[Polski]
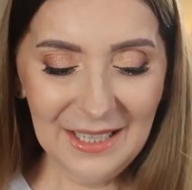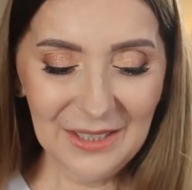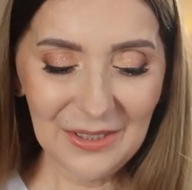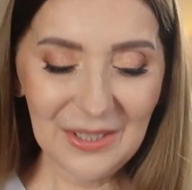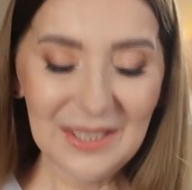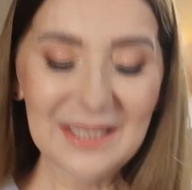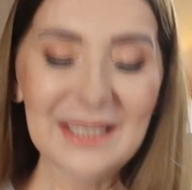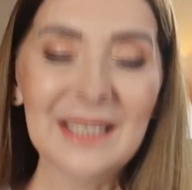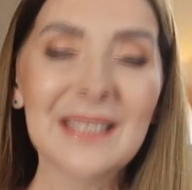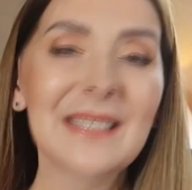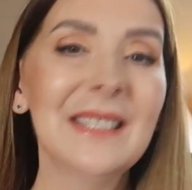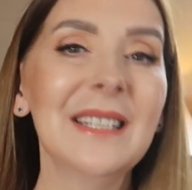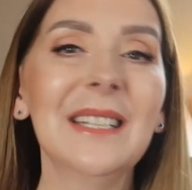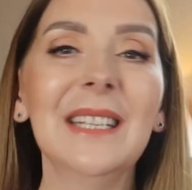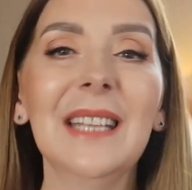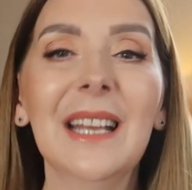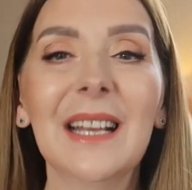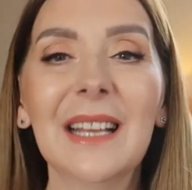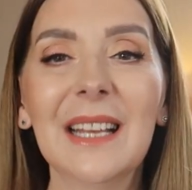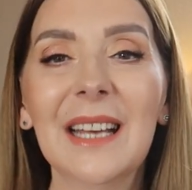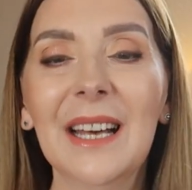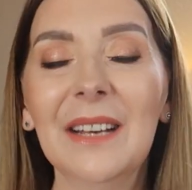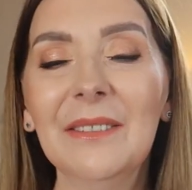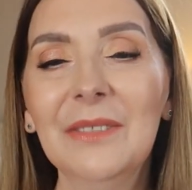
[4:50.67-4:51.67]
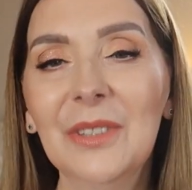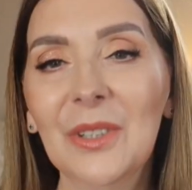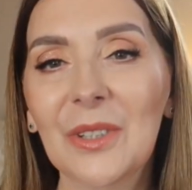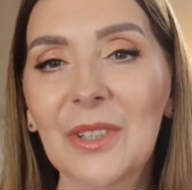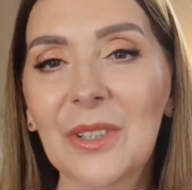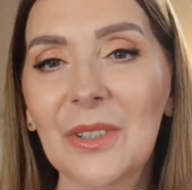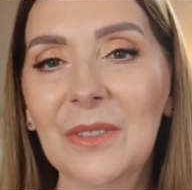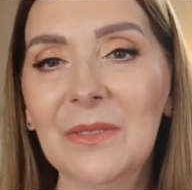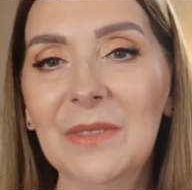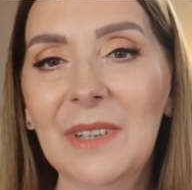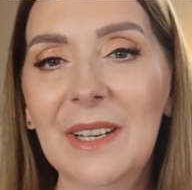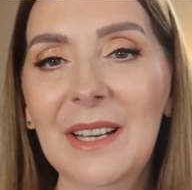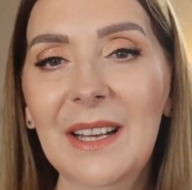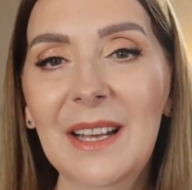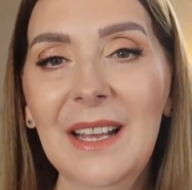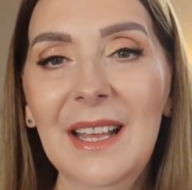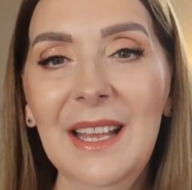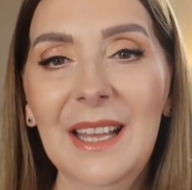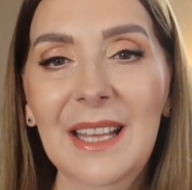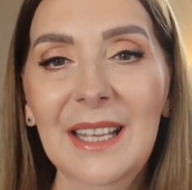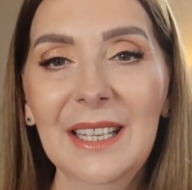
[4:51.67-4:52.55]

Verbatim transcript: to jest ta seria kawiorowa.